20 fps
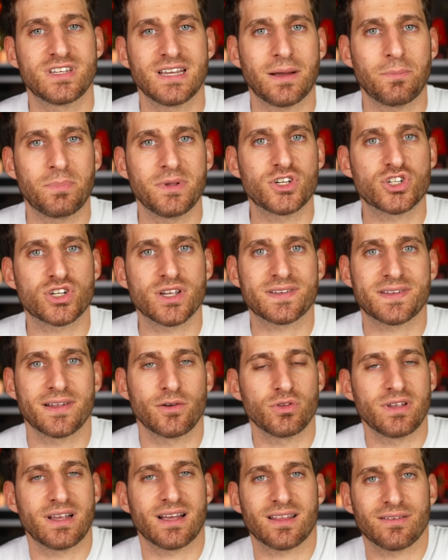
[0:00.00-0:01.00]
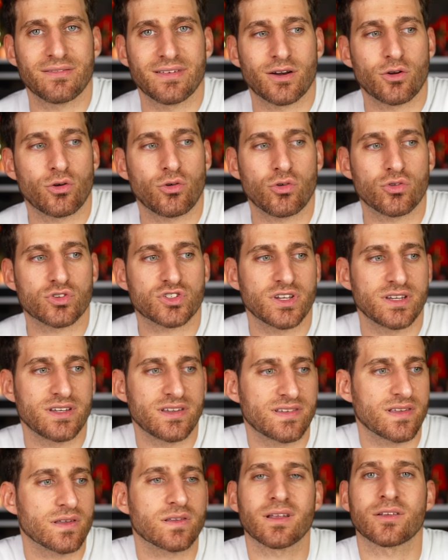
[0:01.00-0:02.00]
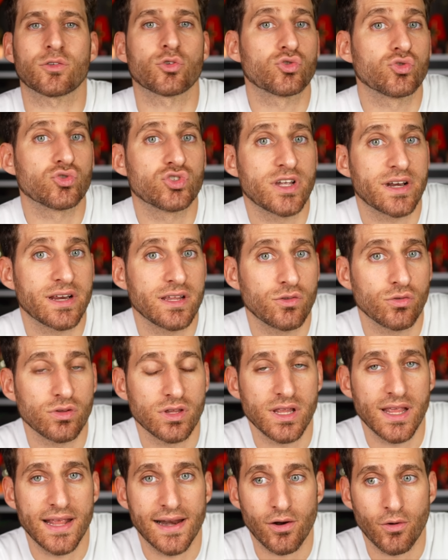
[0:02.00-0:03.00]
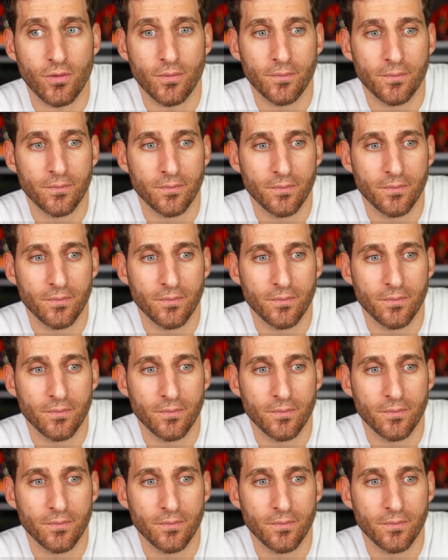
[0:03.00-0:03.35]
si capisce se lo dica davvero o se gli sia stato suggerito di dirlo.